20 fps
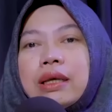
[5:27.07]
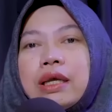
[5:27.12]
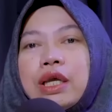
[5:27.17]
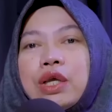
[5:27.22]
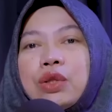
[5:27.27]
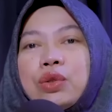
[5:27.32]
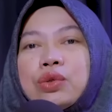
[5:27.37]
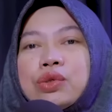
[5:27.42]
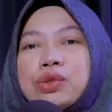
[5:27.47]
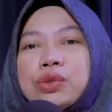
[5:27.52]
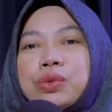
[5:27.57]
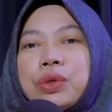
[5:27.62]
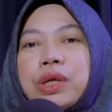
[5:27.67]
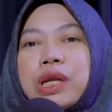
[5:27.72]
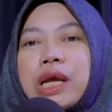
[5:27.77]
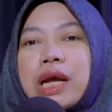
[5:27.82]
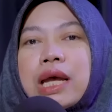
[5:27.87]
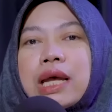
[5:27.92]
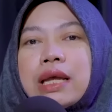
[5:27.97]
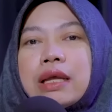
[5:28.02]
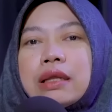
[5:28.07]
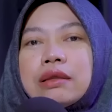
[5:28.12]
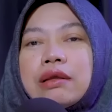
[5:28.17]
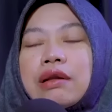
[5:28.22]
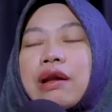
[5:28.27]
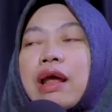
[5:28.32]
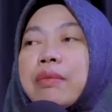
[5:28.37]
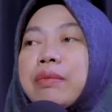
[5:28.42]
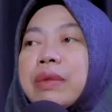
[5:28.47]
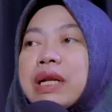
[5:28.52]
itu sudah
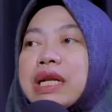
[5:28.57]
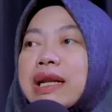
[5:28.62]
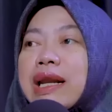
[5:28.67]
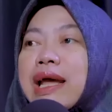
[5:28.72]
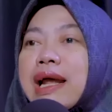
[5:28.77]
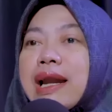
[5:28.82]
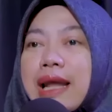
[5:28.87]
terang benderang